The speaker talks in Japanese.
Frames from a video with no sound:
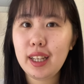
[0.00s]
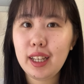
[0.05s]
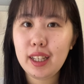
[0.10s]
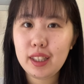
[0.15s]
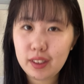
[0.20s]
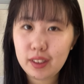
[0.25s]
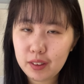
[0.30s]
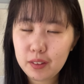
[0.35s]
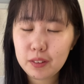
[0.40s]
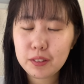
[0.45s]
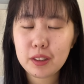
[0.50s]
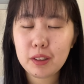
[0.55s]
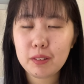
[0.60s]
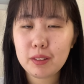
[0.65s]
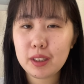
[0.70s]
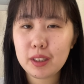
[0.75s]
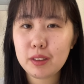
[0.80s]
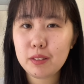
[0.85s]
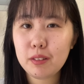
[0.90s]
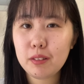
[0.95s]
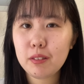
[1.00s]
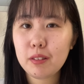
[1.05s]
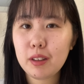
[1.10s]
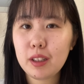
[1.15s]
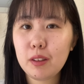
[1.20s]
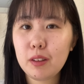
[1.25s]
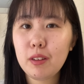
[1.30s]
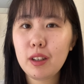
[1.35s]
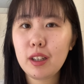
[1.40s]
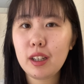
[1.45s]
ということで、私の動
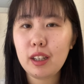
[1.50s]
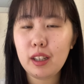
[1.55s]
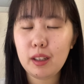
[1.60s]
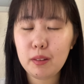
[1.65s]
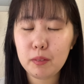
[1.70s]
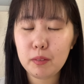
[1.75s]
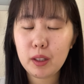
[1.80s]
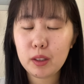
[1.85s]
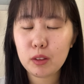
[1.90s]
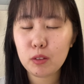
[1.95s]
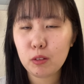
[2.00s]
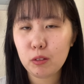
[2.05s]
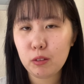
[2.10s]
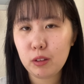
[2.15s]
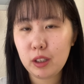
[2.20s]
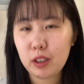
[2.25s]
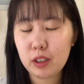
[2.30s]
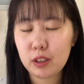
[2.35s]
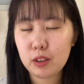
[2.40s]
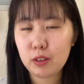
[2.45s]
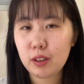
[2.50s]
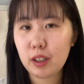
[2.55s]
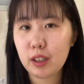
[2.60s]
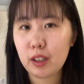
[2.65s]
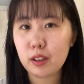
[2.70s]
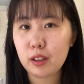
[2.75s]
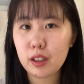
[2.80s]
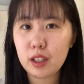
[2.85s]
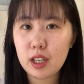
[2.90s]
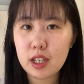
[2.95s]
画ではハイブランド公認品紹
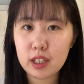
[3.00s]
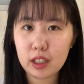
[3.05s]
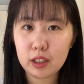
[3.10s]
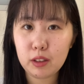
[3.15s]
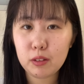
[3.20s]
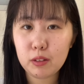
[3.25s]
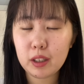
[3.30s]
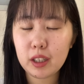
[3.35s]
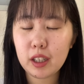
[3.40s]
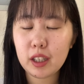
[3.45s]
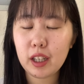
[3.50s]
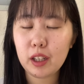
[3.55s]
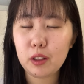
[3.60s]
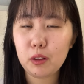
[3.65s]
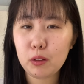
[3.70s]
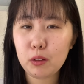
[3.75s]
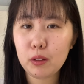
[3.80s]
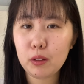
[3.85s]
介だったり、ジャニオタ関係の動